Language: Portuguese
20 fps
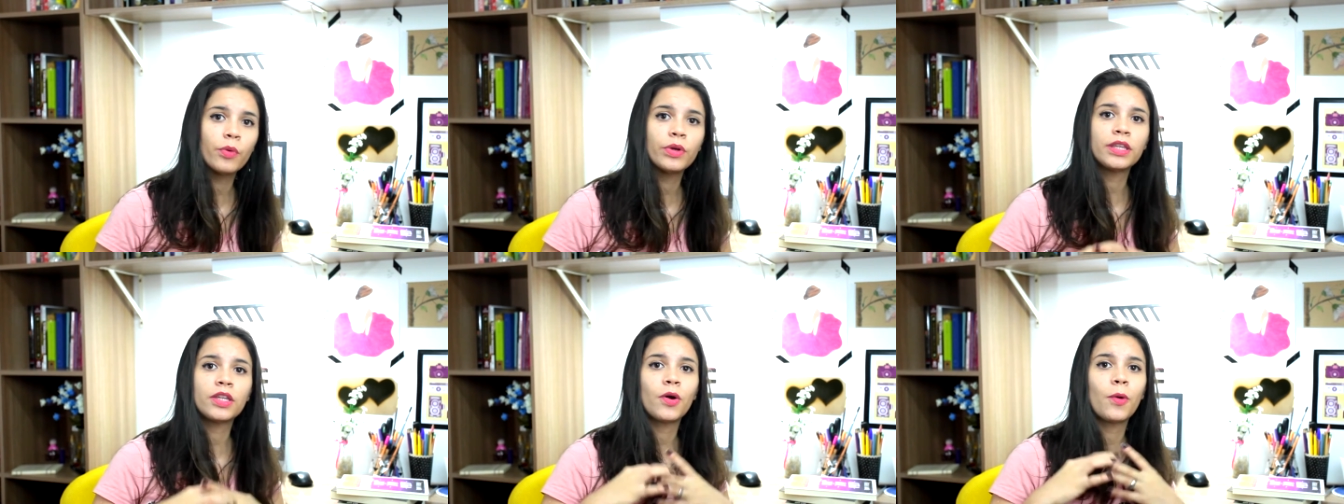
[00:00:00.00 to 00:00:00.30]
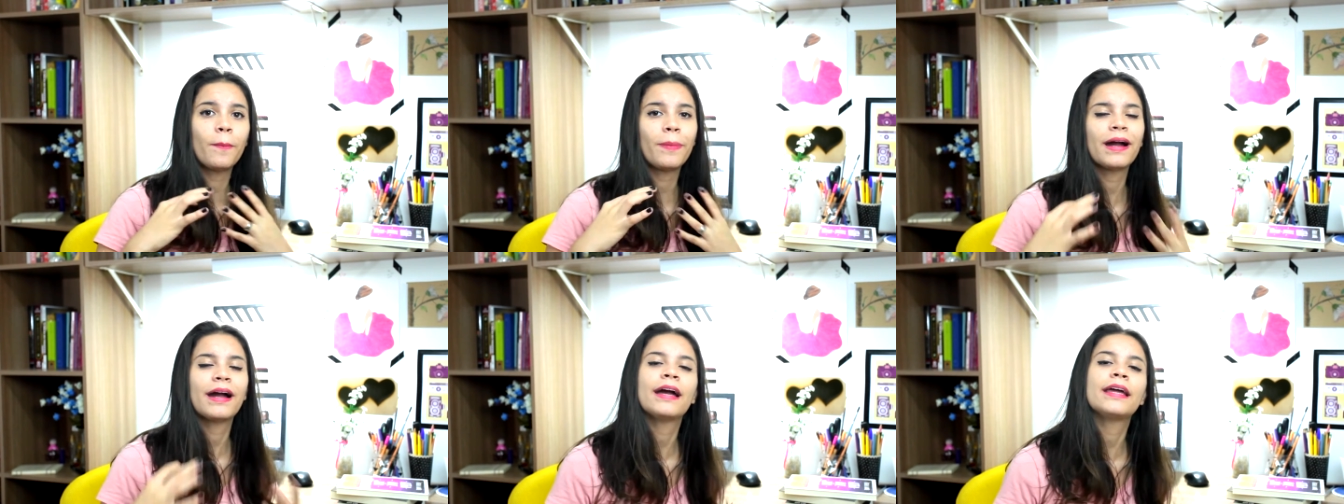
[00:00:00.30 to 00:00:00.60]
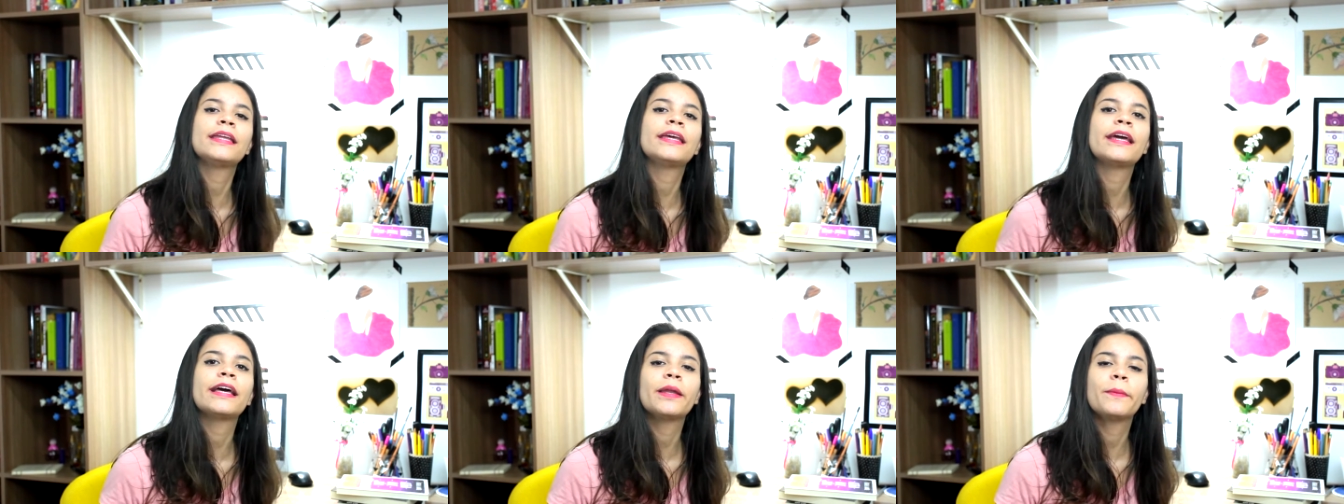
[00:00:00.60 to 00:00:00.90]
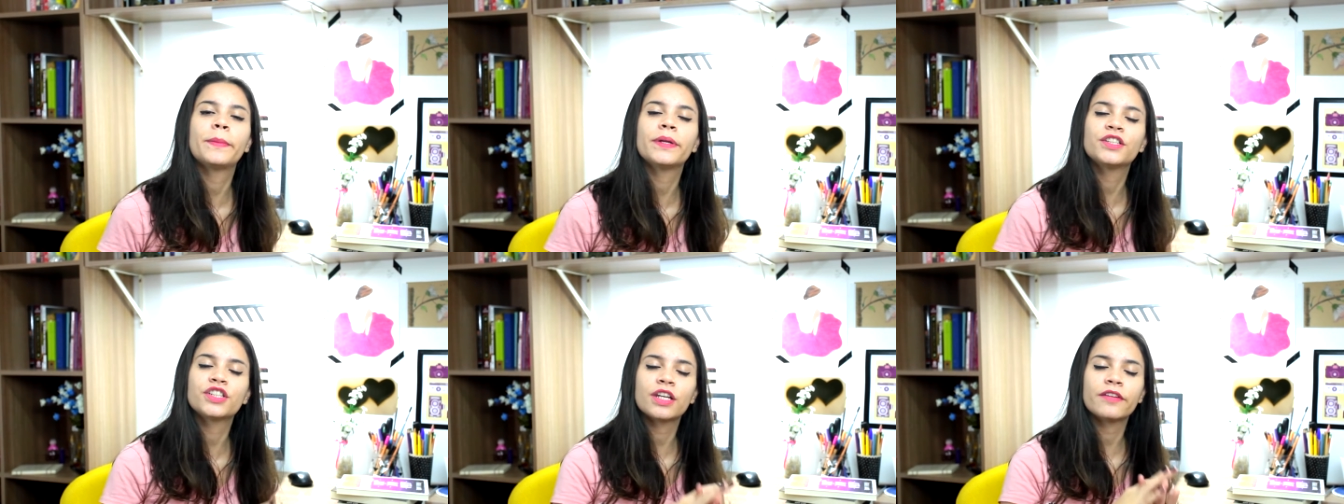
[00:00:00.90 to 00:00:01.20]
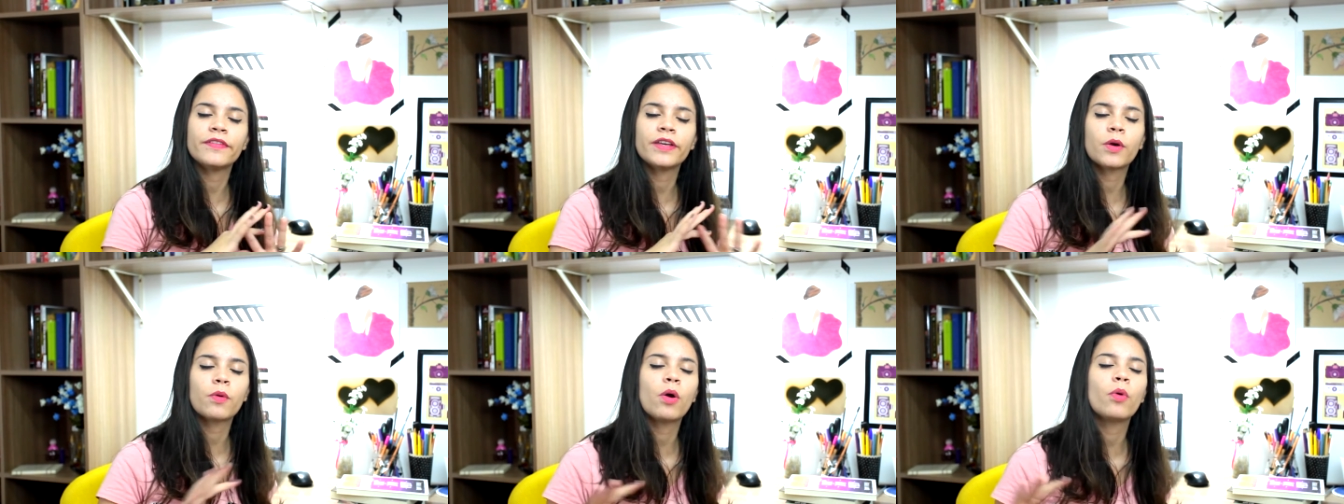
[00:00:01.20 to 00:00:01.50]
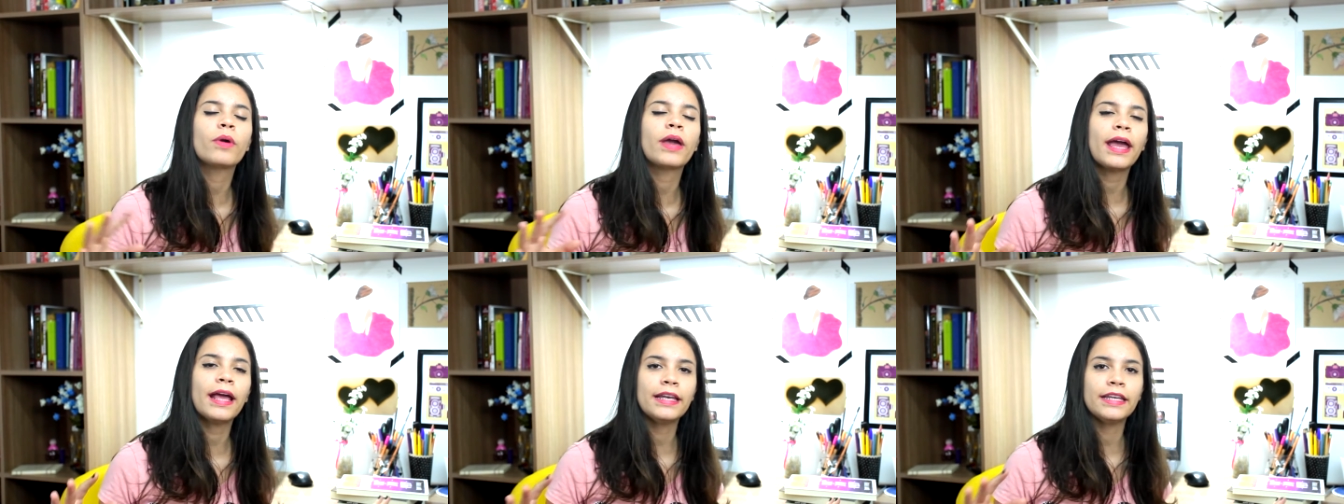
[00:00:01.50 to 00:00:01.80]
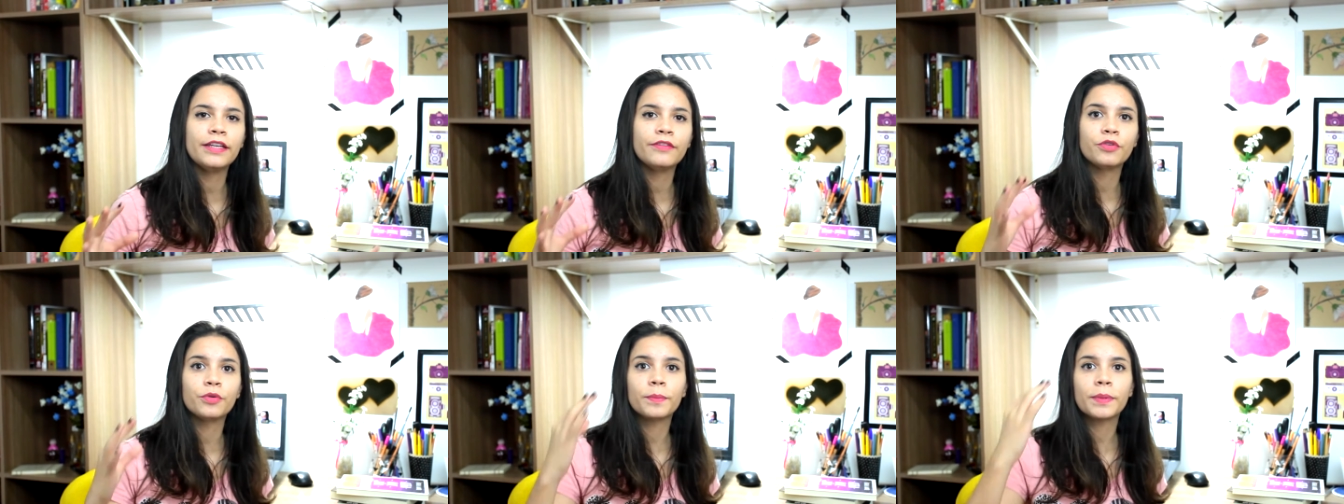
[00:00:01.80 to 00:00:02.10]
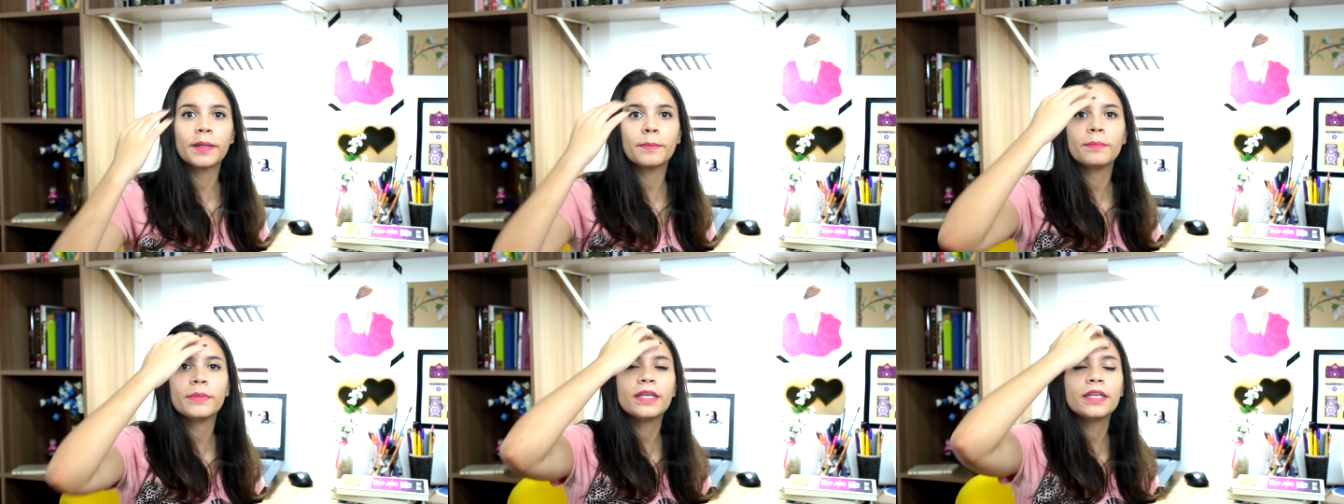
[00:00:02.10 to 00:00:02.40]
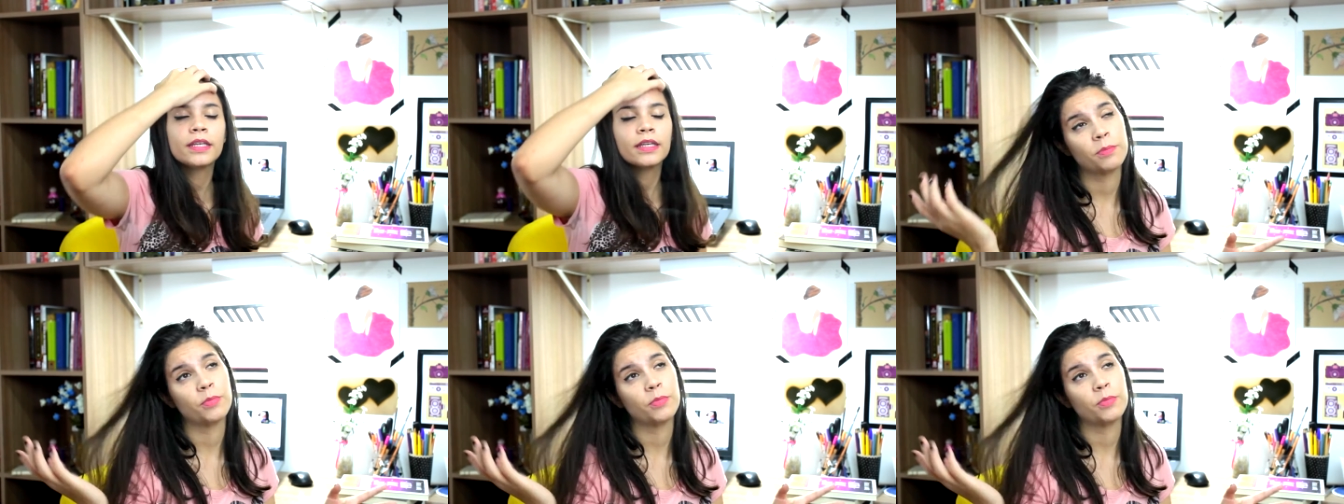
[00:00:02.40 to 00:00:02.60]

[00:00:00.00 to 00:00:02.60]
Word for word: então eu pagaria ela para escrever qualquer livro para mim,